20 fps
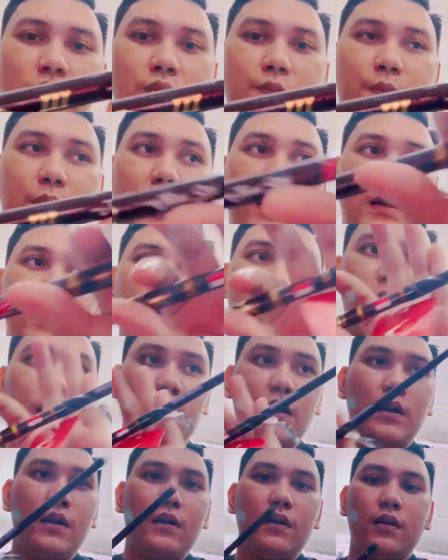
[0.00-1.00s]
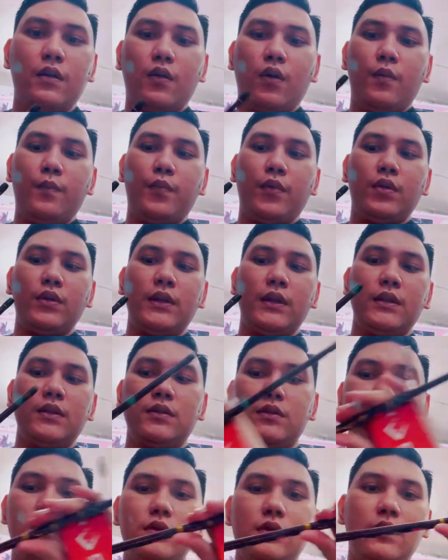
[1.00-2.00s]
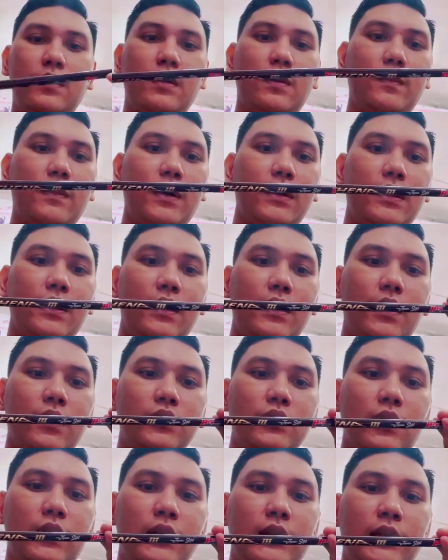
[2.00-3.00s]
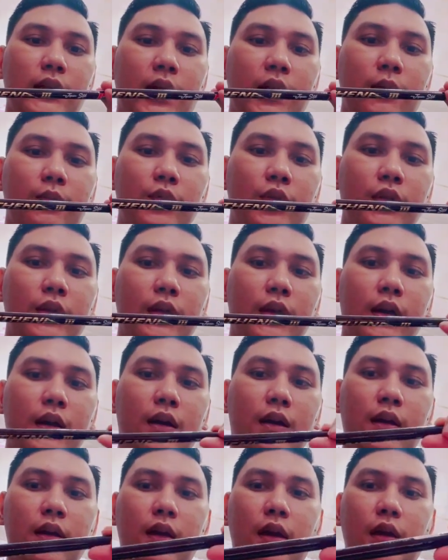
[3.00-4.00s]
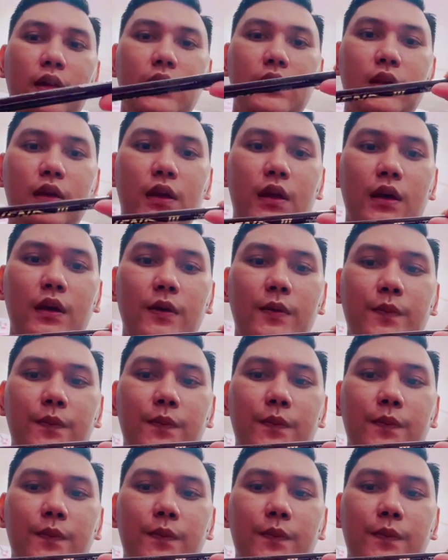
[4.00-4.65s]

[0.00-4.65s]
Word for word: pakai komponen ada ya solid karbon ya yang ini dia